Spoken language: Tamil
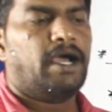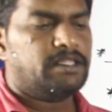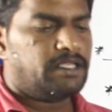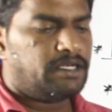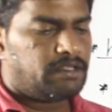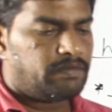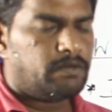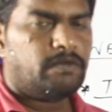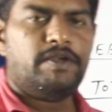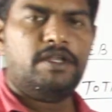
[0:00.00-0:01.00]
அந்த
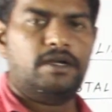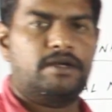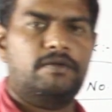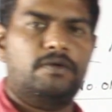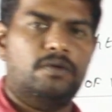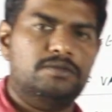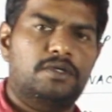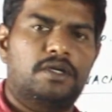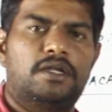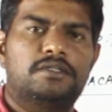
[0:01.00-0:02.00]
இன்டர்வியூக்கும் வீட்டுக்கு லெட்டர் வரும்
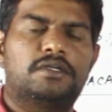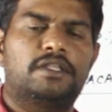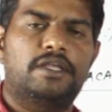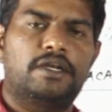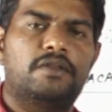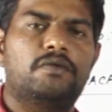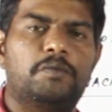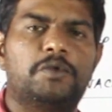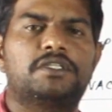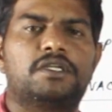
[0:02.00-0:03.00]
ஓகேங்களா ஸோ அந்த இன்டர்வியூ
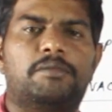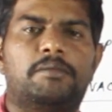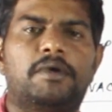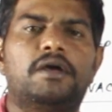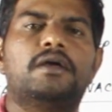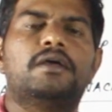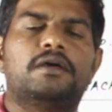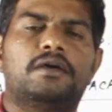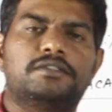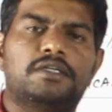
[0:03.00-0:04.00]
முடிஞ்சதுக்கப்புறமா
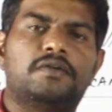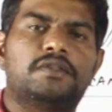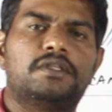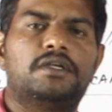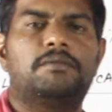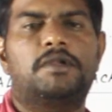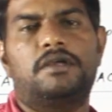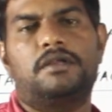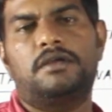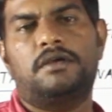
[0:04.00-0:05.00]
ரிசல்ட் வந்து நம்மளுக்கு